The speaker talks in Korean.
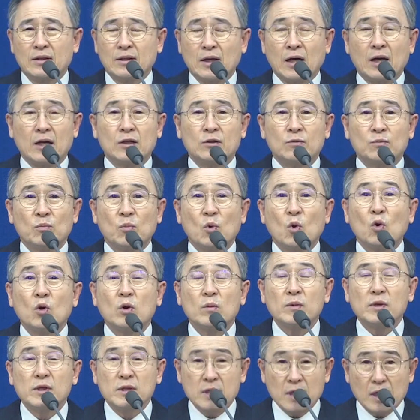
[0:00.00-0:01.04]
나는
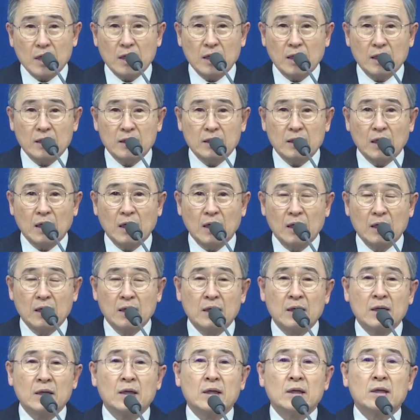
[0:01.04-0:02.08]
복음을 자랑한다.
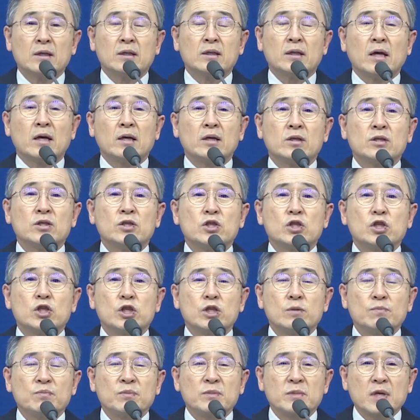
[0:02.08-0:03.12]
나는
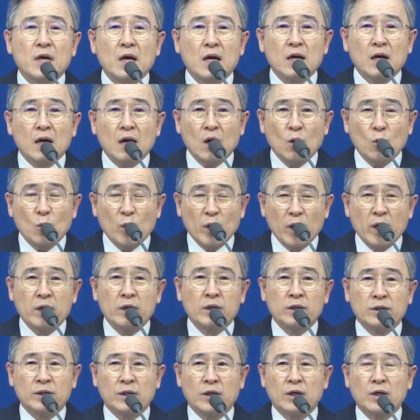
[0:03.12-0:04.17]
십자가
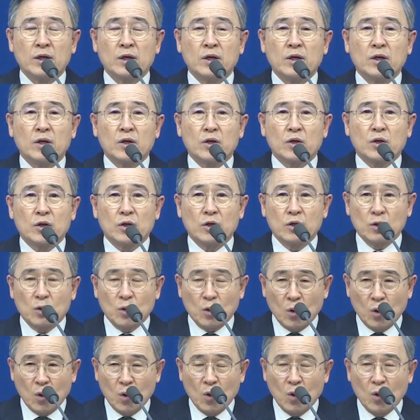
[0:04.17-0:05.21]
외에는
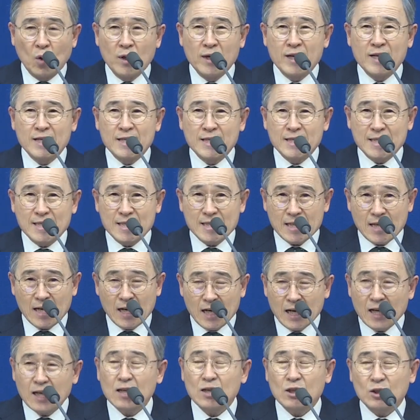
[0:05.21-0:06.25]
결코
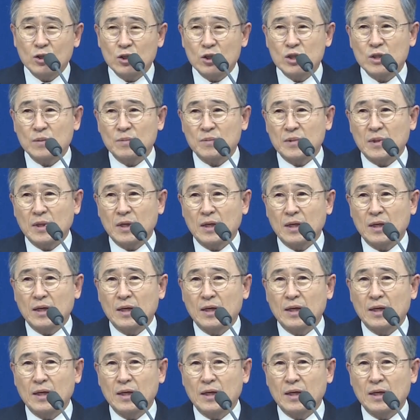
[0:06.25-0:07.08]
자랑할 것이 없다.